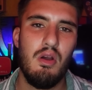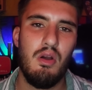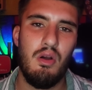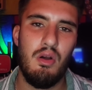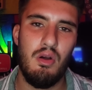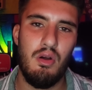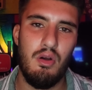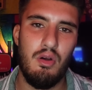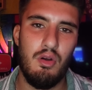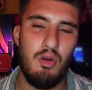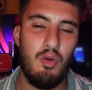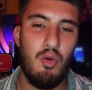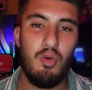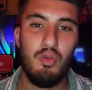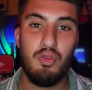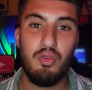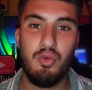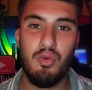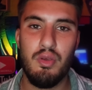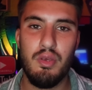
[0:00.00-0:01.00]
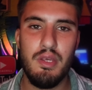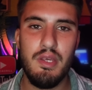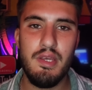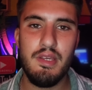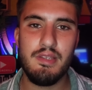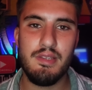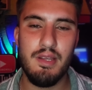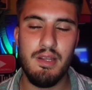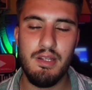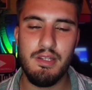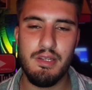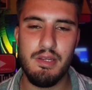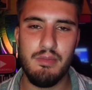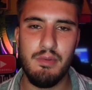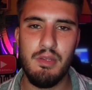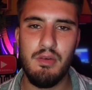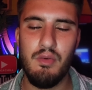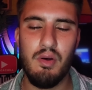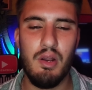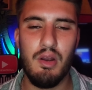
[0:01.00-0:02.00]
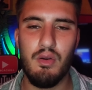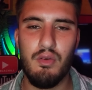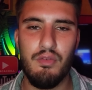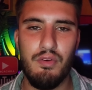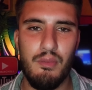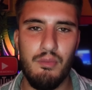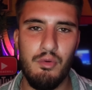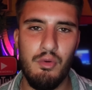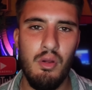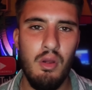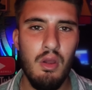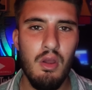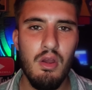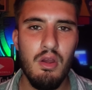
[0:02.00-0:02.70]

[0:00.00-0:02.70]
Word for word: euh, Compte X, hein, les amis, voilà le fameux